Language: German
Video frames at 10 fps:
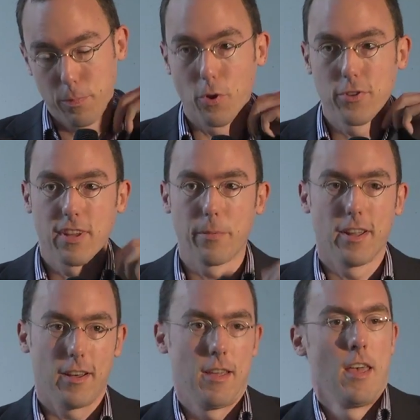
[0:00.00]
benutze. Aber
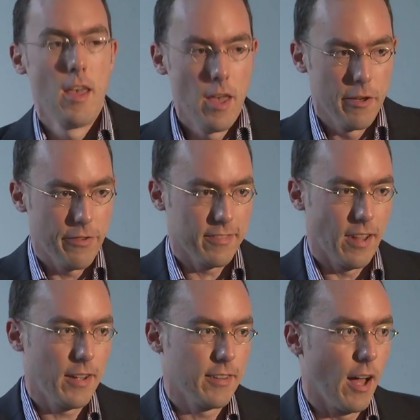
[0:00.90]
nach fast
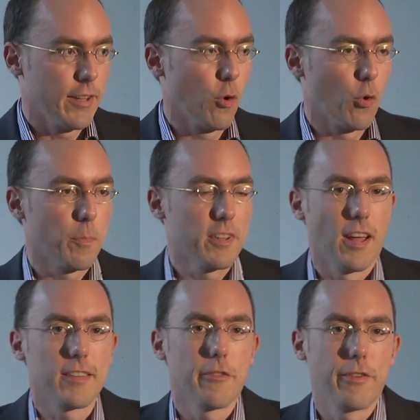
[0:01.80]
acht Jahren in
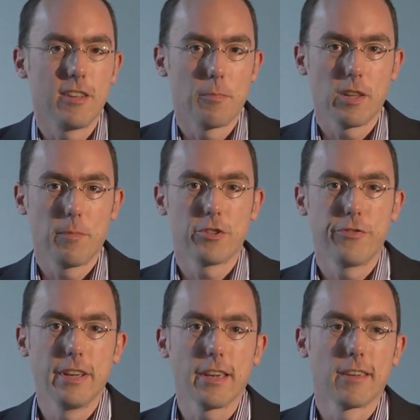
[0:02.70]
Großbritannien finde ich es manchmal
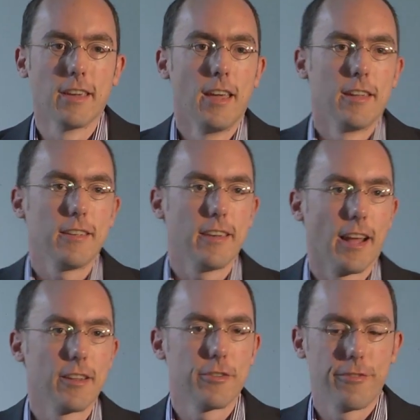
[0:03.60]
schwierig, die
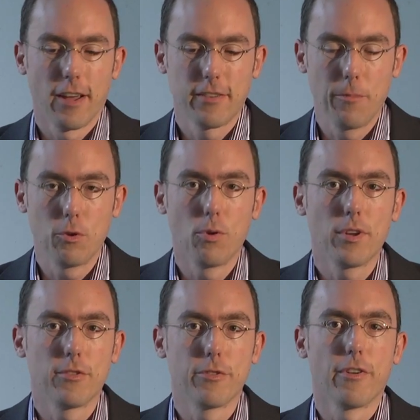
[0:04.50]
englische
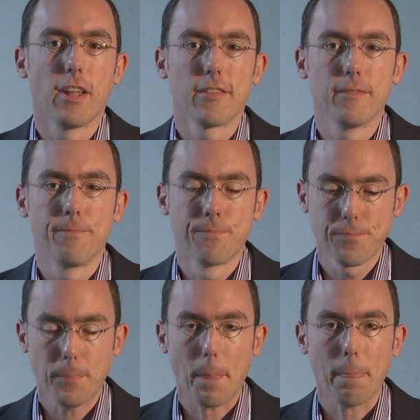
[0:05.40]
Fachterminologie zu verlassen.
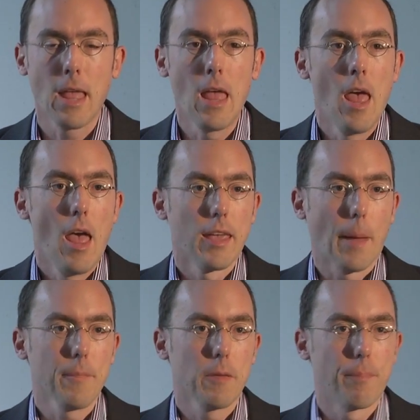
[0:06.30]
Ich
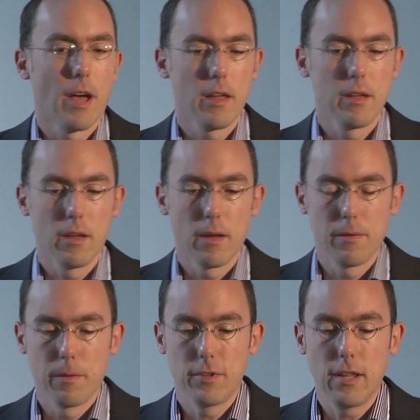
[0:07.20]
habe mich bei
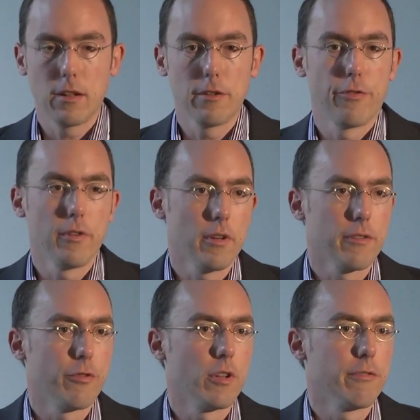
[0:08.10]
äh, dem Titel
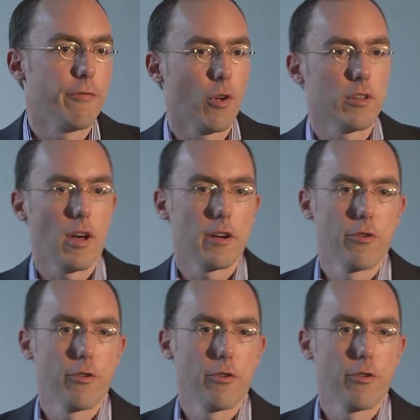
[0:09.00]
äh, für den Vortrag